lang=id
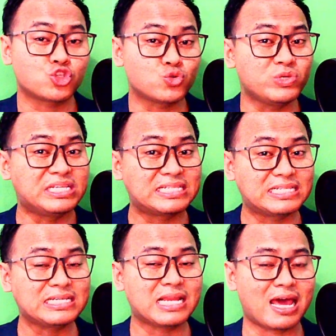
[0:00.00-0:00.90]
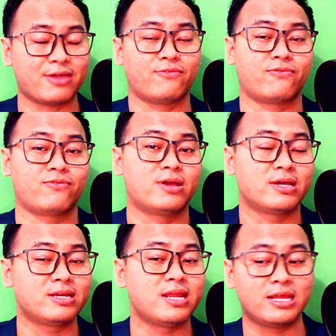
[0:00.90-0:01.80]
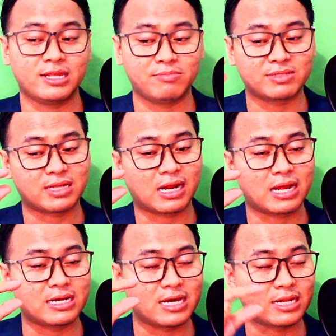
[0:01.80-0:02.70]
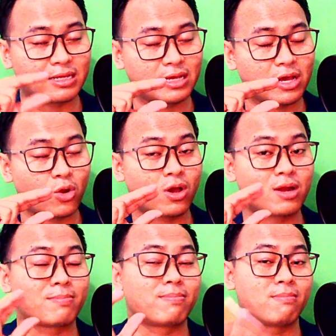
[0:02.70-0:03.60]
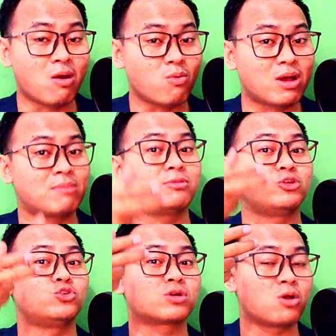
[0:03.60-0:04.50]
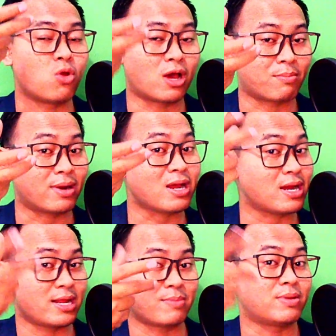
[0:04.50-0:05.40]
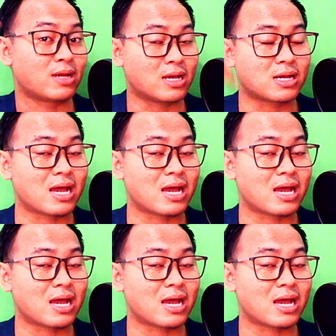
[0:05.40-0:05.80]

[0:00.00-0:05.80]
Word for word: switching life dari misalkan dari golongan bawah menuju ke golongan menengah dari menengah